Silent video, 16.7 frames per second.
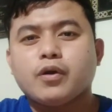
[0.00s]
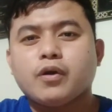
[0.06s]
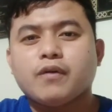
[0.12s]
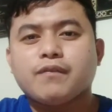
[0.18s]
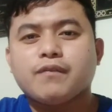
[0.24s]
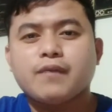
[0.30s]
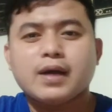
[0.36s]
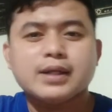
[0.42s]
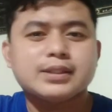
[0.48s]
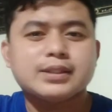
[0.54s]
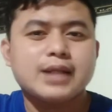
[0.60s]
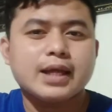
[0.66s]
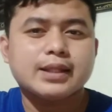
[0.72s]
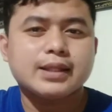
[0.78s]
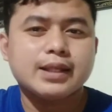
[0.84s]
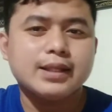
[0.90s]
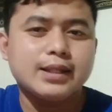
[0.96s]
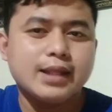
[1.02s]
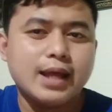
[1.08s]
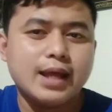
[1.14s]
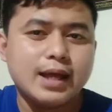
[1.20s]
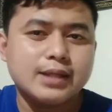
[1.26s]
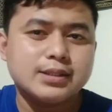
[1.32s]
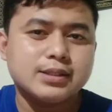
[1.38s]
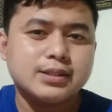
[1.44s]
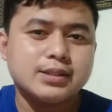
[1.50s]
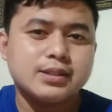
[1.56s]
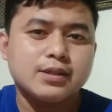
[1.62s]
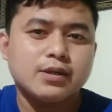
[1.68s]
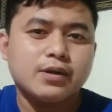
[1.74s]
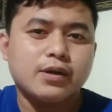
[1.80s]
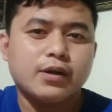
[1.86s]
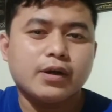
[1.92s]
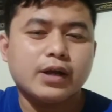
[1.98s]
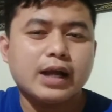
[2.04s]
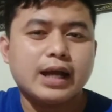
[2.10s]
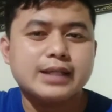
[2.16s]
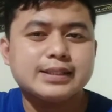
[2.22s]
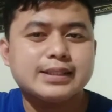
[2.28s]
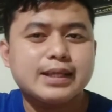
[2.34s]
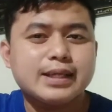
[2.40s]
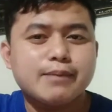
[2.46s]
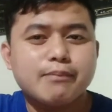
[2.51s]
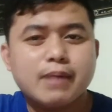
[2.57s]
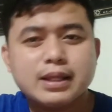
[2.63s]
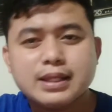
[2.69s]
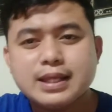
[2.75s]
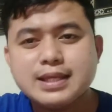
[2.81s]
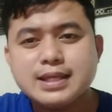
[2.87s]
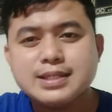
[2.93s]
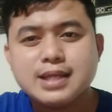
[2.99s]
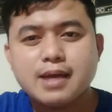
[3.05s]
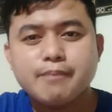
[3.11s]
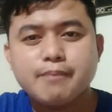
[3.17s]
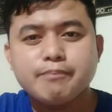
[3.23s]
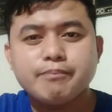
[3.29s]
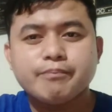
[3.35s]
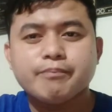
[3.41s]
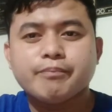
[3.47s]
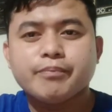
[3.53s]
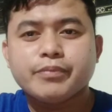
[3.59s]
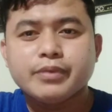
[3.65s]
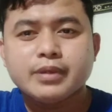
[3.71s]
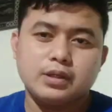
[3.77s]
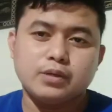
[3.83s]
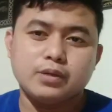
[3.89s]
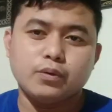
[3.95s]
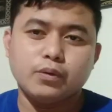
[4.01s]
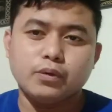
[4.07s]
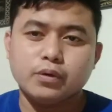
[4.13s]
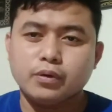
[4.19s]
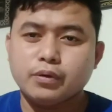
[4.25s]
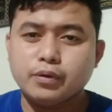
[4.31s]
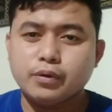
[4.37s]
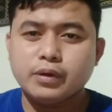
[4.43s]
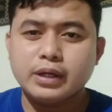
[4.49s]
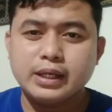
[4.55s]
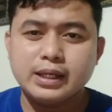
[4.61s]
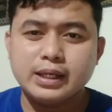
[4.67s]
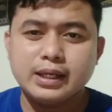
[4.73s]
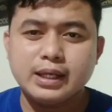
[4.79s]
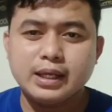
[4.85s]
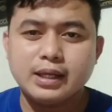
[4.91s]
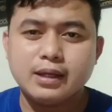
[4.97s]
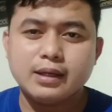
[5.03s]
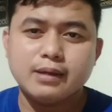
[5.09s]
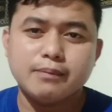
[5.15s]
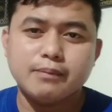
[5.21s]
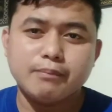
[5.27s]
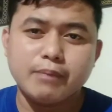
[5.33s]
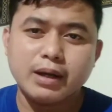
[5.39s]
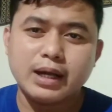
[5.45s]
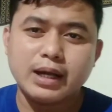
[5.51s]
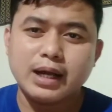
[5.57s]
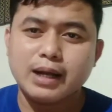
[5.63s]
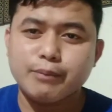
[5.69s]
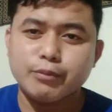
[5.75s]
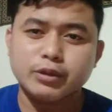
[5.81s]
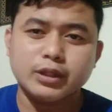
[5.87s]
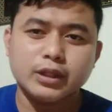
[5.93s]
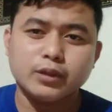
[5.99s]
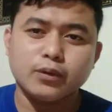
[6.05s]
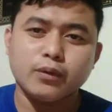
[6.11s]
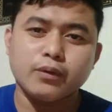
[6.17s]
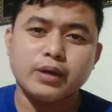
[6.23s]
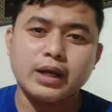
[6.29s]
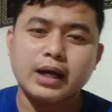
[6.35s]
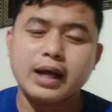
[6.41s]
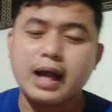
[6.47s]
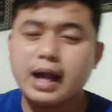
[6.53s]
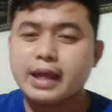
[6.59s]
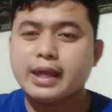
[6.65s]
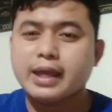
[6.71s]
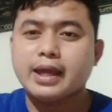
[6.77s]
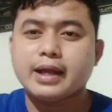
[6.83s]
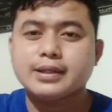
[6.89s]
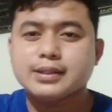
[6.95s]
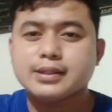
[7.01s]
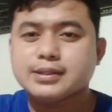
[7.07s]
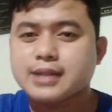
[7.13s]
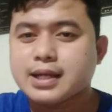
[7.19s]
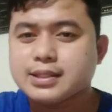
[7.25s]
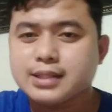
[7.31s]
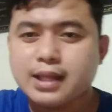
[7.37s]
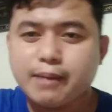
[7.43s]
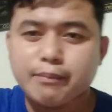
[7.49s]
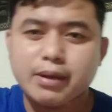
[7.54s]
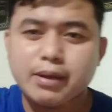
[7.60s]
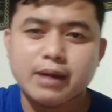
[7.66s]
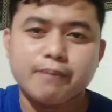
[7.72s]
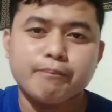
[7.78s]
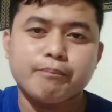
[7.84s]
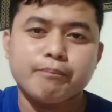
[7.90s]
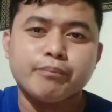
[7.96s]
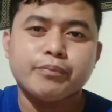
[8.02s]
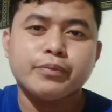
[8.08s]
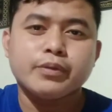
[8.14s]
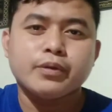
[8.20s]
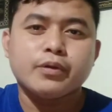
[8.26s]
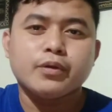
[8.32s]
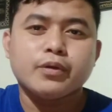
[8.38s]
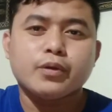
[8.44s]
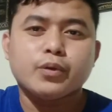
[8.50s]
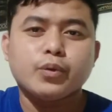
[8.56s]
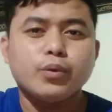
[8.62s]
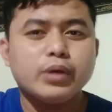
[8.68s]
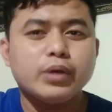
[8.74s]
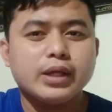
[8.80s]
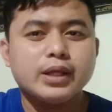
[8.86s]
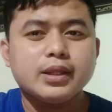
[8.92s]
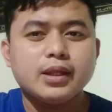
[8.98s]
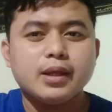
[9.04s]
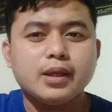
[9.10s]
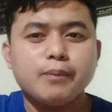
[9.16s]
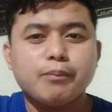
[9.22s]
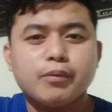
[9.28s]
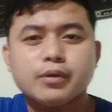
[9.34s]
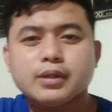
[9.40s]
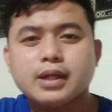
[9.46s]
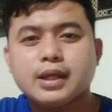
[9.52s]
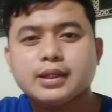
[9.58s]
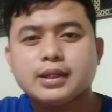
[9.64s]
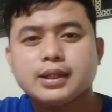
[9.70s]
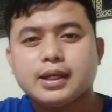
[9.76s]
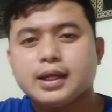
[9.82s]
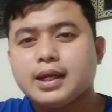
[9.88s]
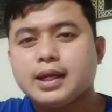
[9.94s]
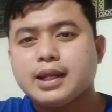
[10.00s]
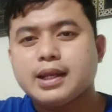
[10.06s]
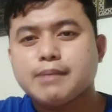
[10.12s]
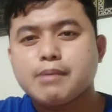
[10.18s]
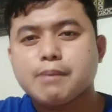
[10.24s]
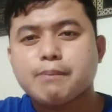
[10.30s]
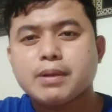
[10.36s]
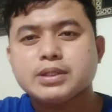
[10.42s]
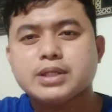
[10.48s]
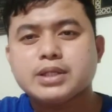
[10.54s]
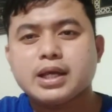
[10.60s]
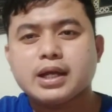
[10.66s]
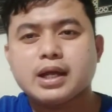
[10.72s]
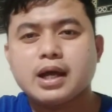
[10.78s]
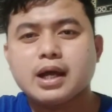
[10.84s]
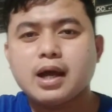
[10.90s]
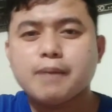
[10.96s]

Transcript: o farsightedness or astigmatism, siguro hindi magagamot ito ng eye exercise lamang. Ngunit, importante rin na magpa-check